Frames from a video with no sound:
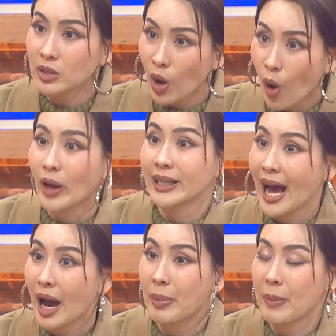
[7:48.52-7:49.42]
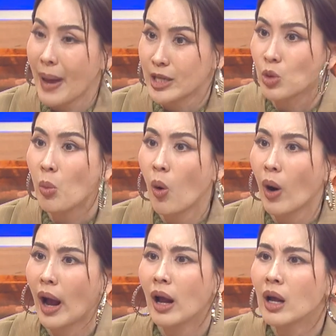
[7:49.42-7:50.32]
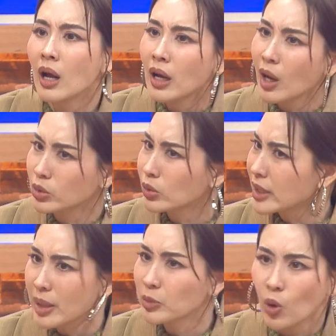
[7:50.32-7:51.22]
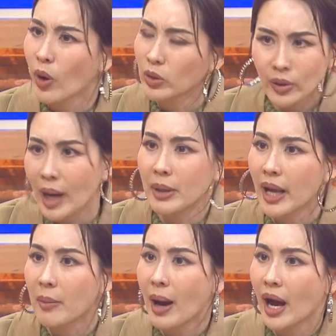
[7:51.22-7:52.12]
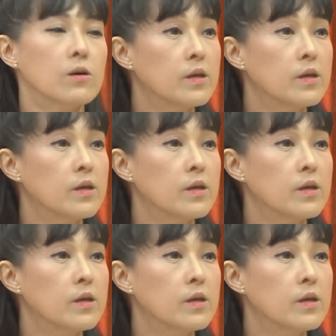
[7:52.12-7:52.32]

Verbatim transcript: ตลอดทางไป 8 ชั่วโมงอะ เราต้องเตรียมตัวเราต้องทำยังไงบ้า